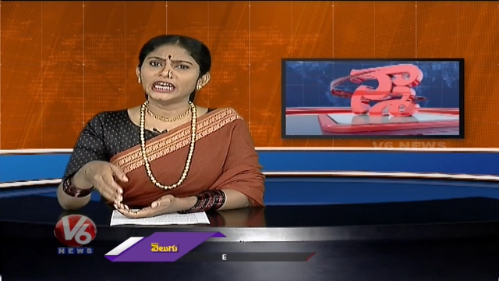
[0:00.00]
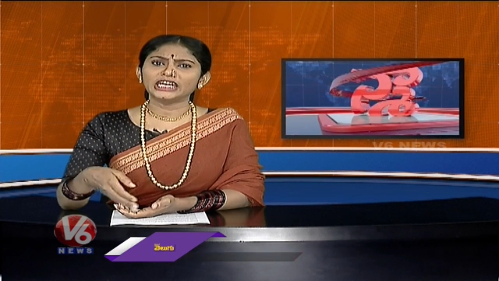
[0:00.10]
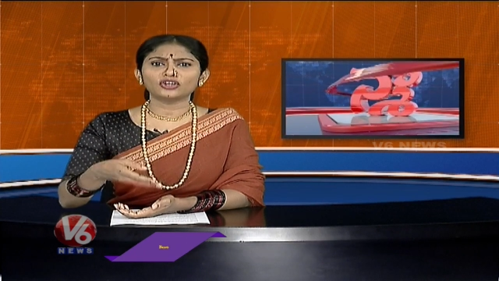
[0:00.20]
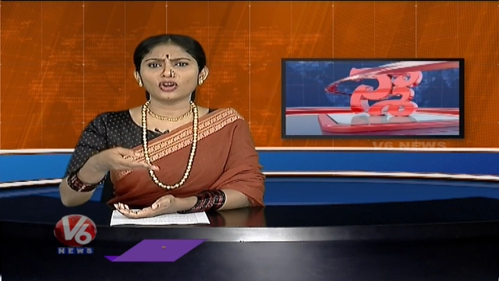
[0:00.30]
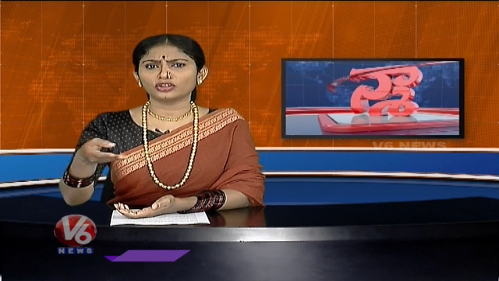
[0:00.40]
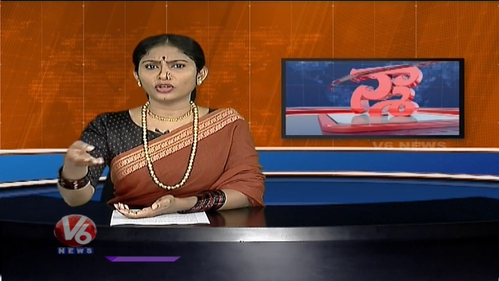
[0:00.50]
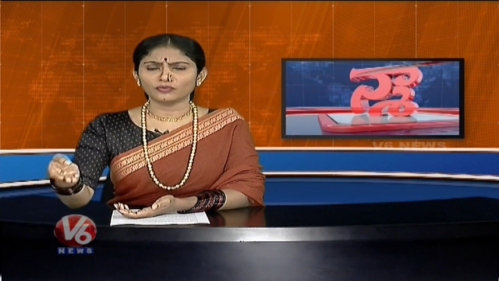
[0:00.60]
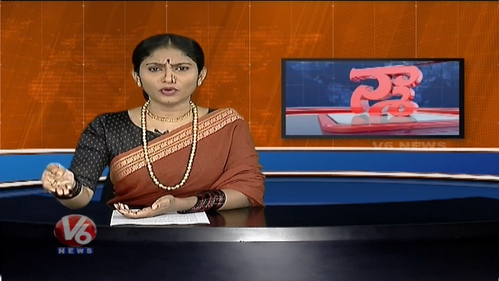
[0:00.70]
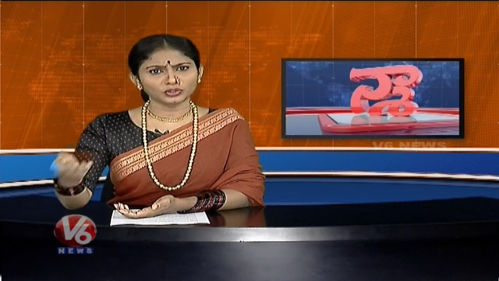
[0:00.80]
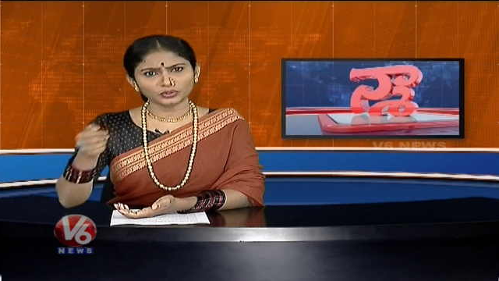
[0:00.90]
ఇంటోళ్ళతోని
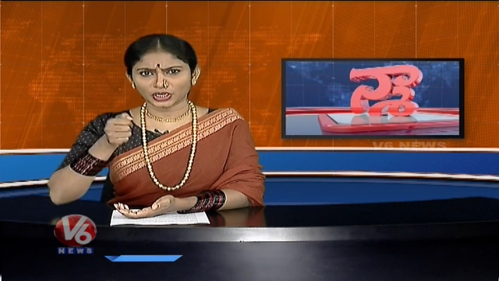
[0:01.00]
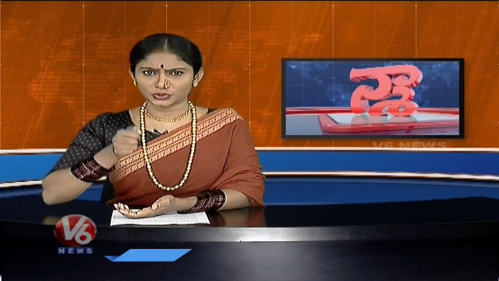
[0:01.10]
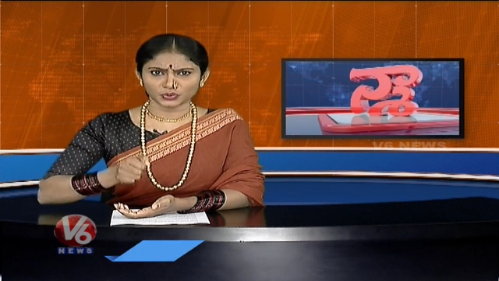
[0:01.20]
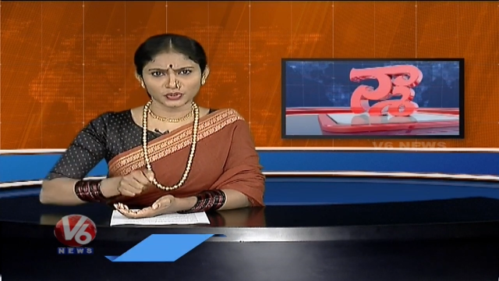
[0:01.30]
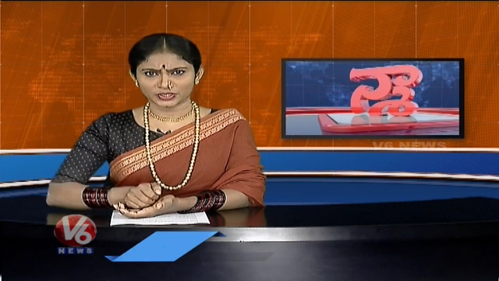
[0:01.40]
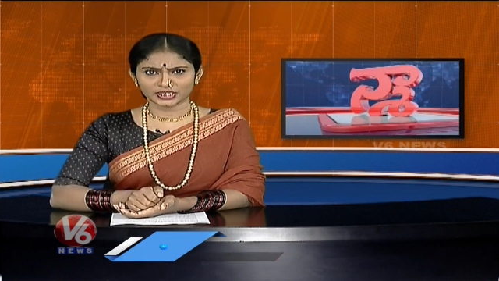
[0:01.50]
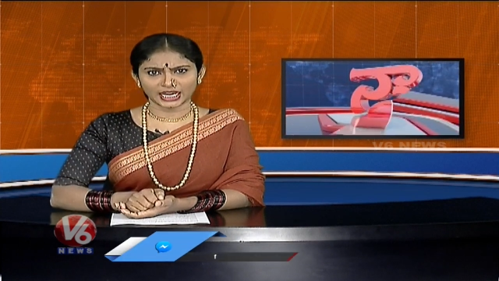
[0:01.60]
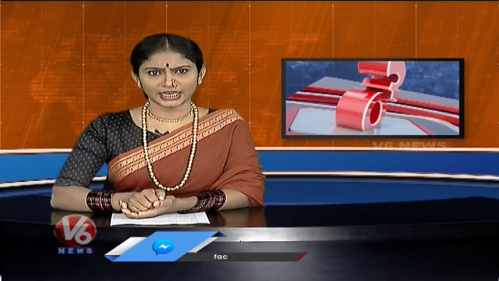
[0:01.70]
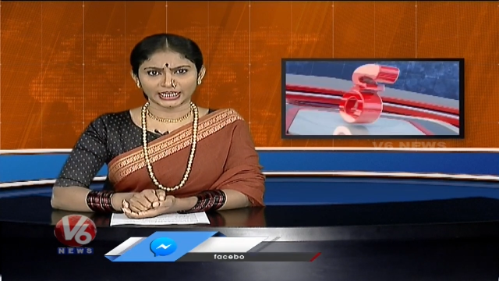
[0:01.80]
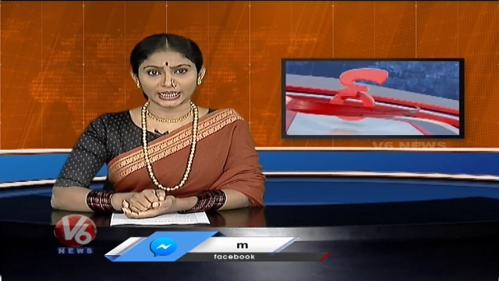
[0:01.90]
పోతుంటారు
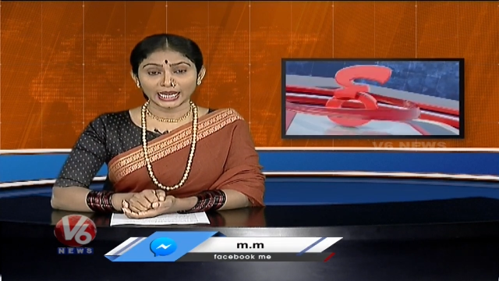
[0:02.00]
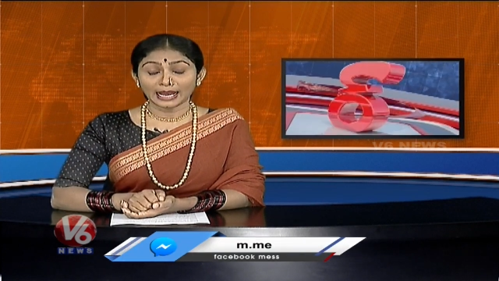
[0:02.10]
చూసేస్తానికి